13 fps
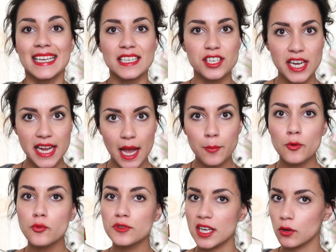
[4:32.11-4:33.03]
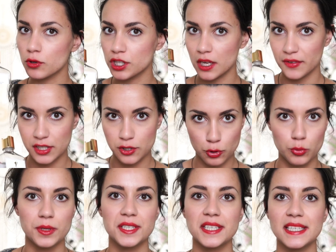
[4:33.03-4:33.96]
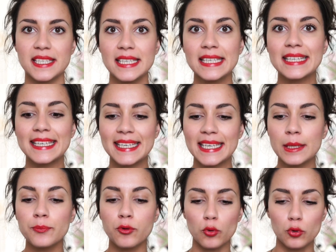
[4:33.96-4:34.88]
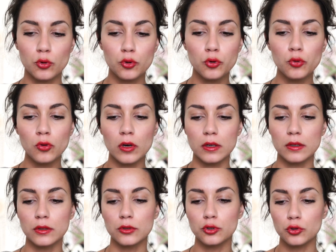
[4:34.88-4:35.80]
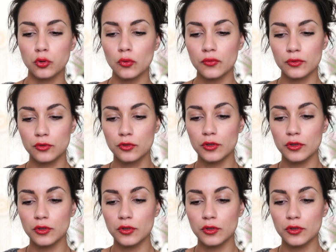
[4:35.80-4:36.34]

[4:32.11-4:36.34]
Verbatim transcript: J'ai un peu plus accroché avec celui-ci, qui pour le coup, euh, je trouve,